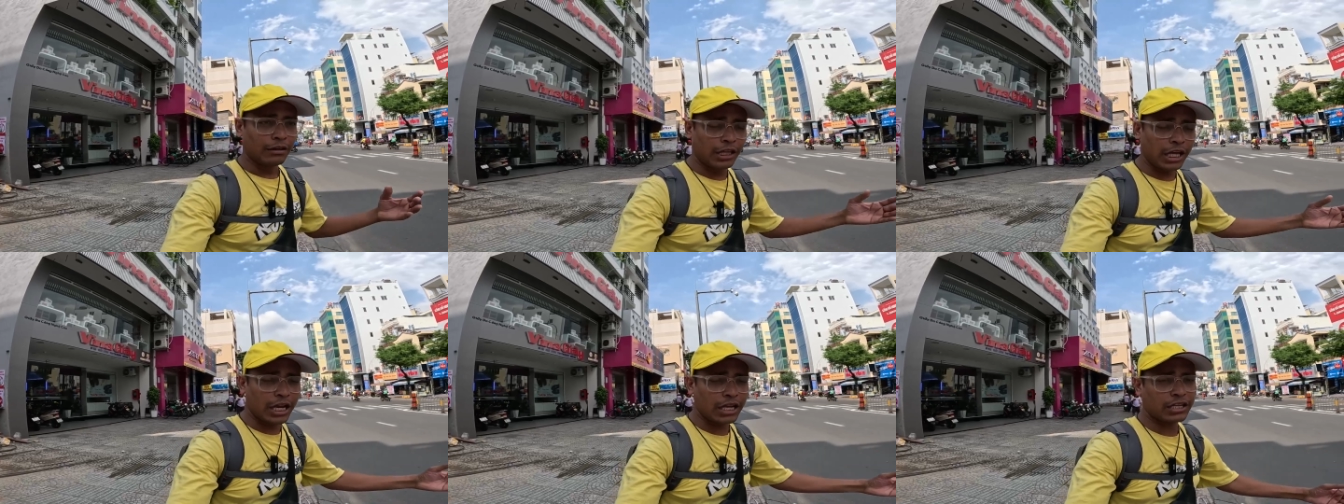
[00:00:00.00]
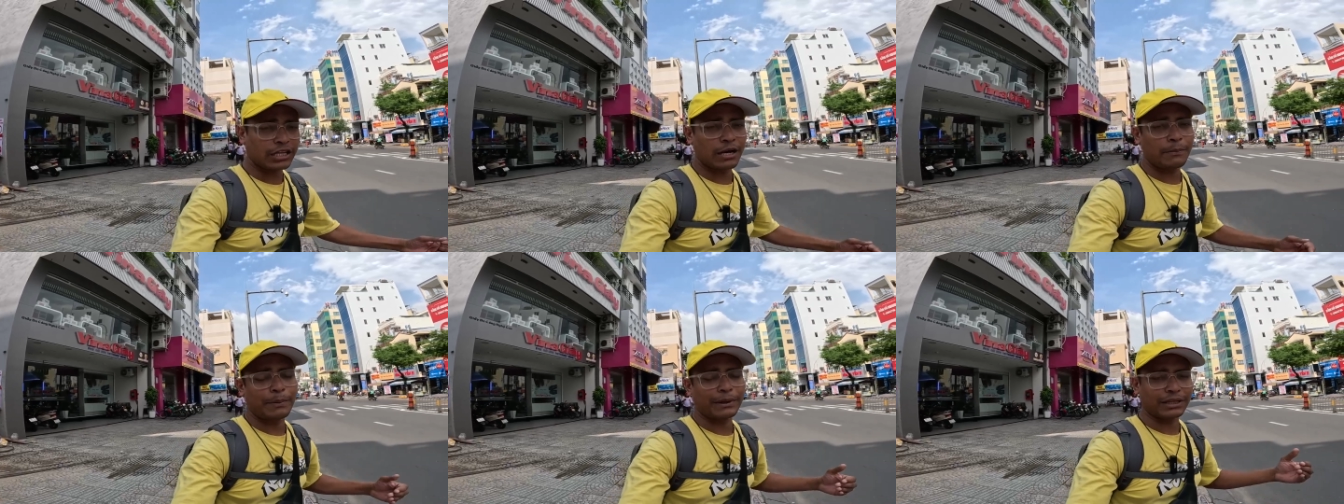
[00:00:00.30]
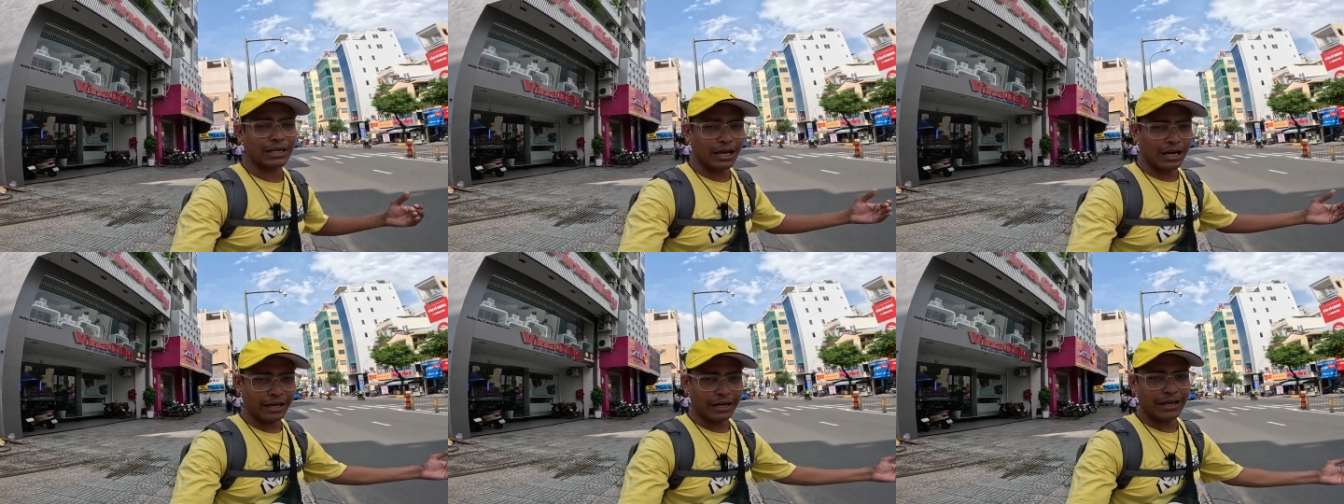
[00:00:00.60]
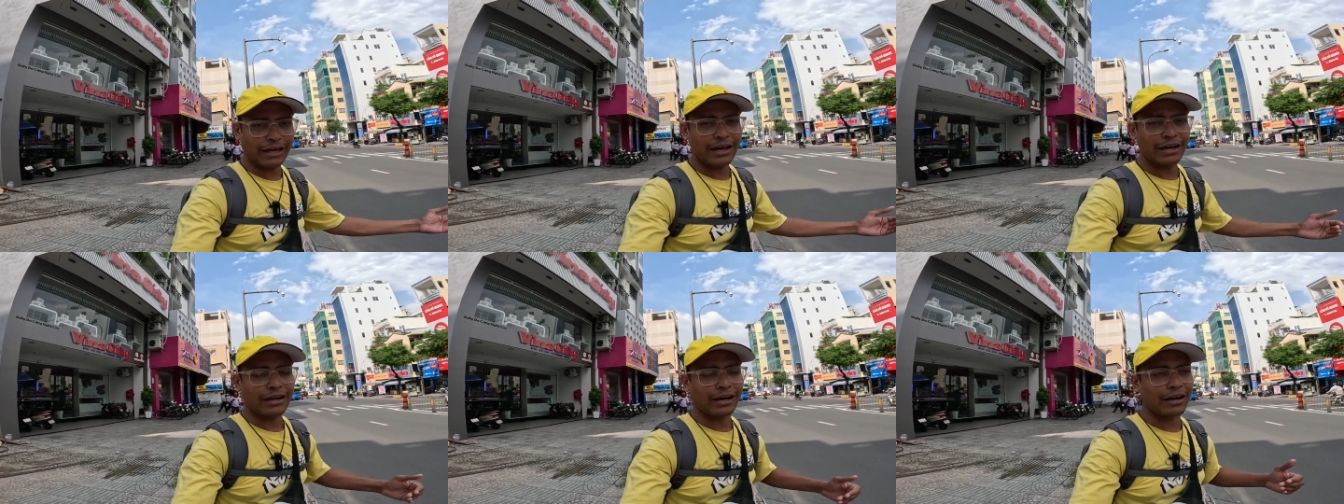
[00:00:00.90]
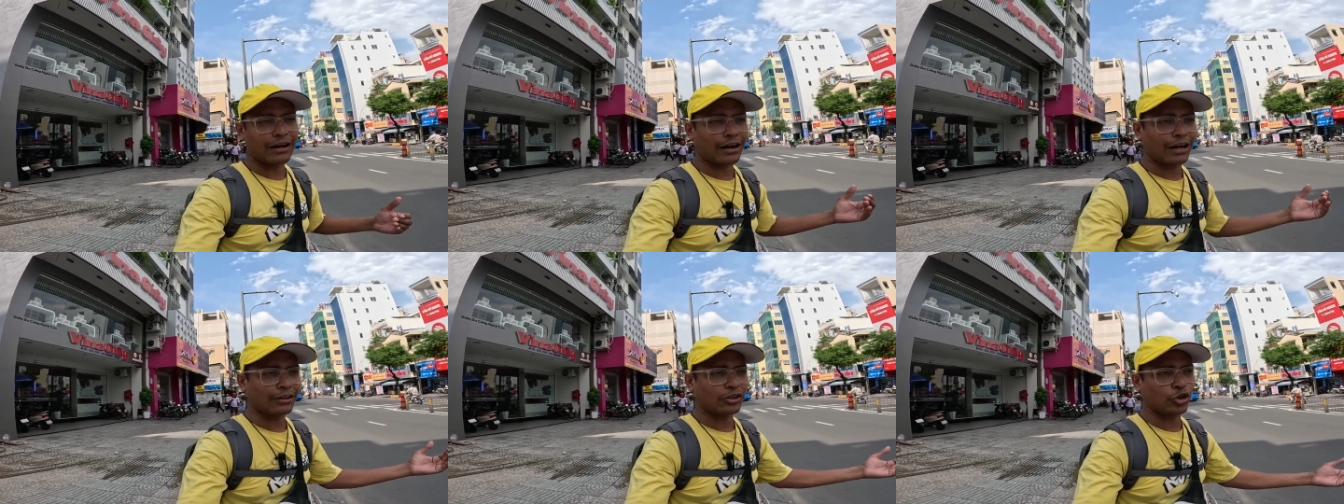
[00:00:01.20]
धीरे धीरे पता लगेगा
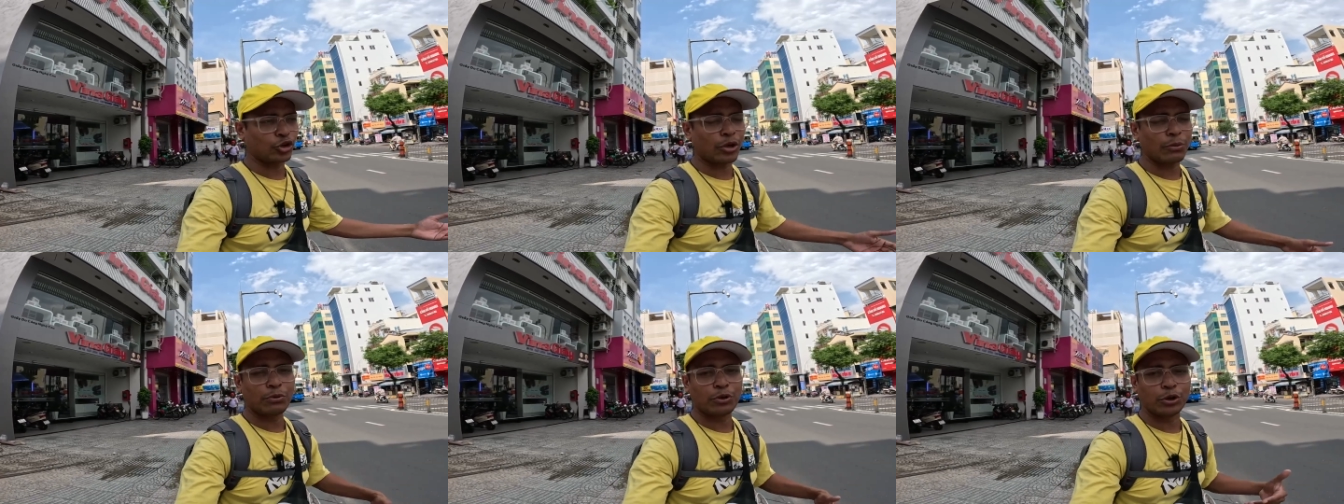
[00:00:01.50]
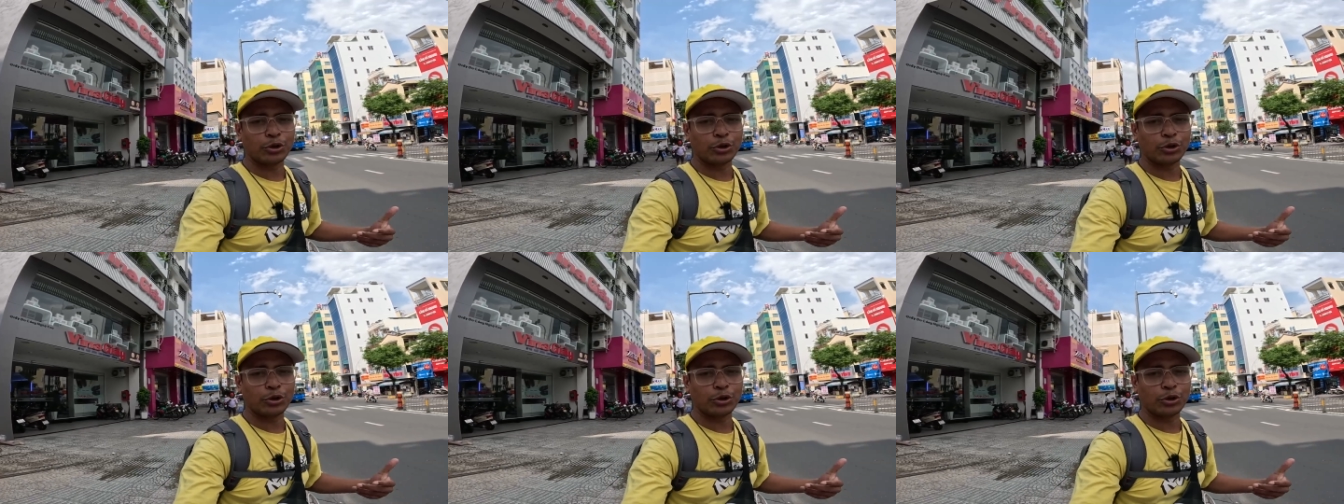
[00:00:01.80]
कल रात को तो हम